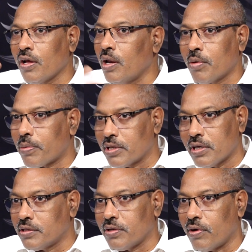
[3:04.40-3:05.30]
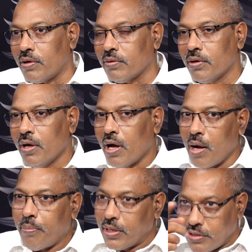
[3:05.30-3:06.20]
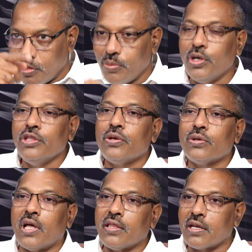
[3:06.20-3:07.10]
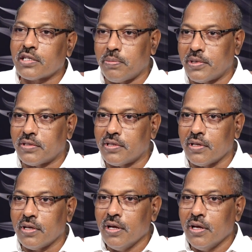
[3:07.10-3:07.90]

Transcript: నాయకులు ఏమంటే ప్రజలు నడిచేవాళ్ళు ఆ పరిస్థితి పోయింది ఈరోజు ఆంధ్ర రాష్ట్ర పరిస్థితి